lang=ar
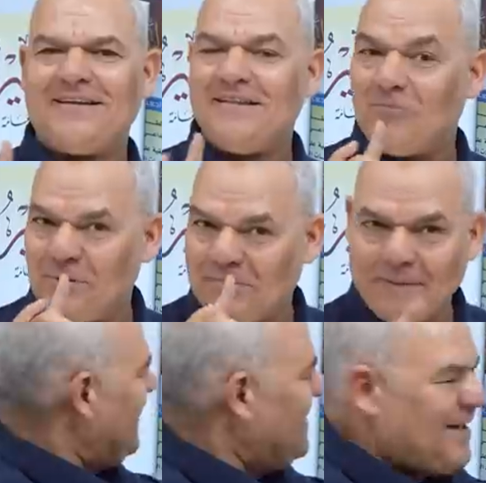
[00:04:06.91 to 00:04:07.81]
دي مهمه
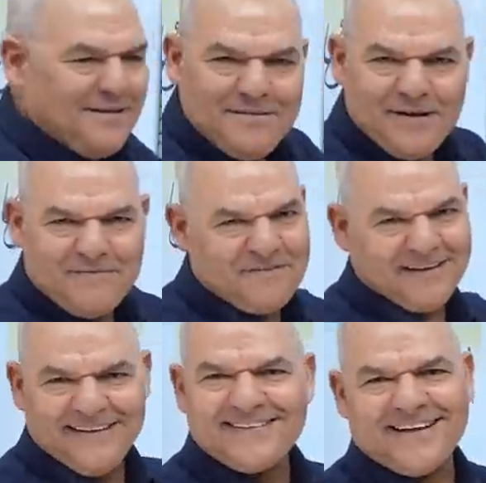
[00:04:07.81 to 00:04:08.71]
ليها دي بقى
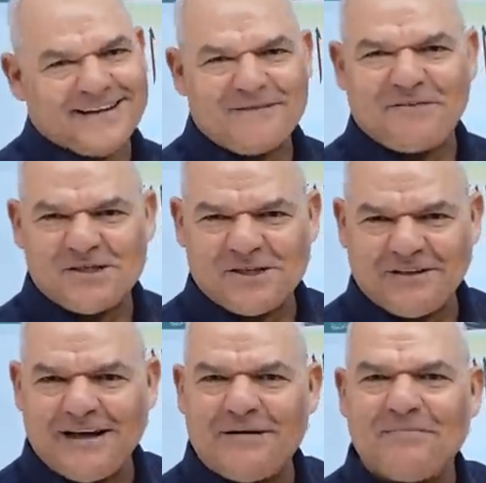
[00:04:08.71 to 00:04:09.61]
فنيات انا عارفها ان شاء
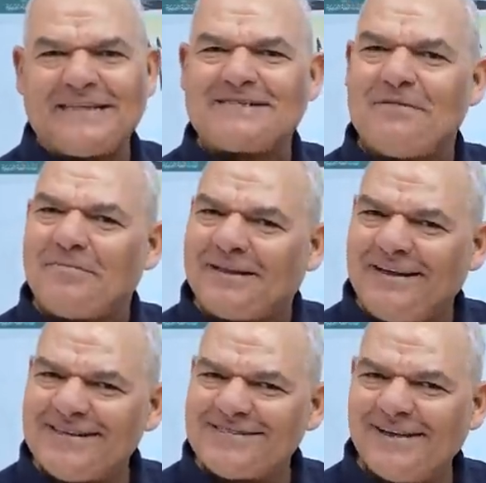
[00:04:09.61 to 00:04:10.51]
الله اما تسمع من
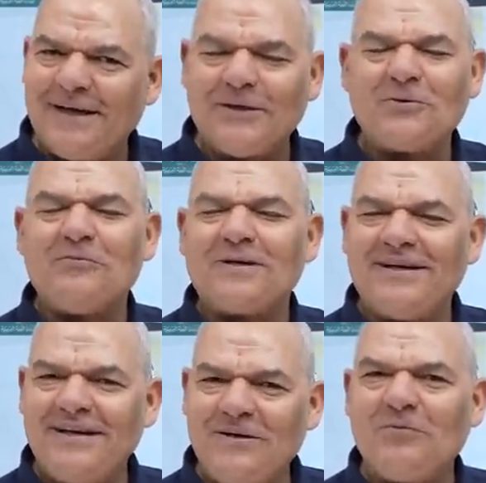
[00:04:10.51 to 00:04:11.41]
الحصه هتقوم
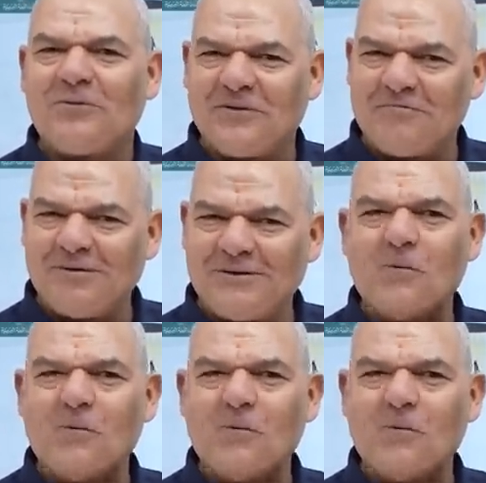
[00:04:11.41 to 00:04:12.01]
رايق ومطمن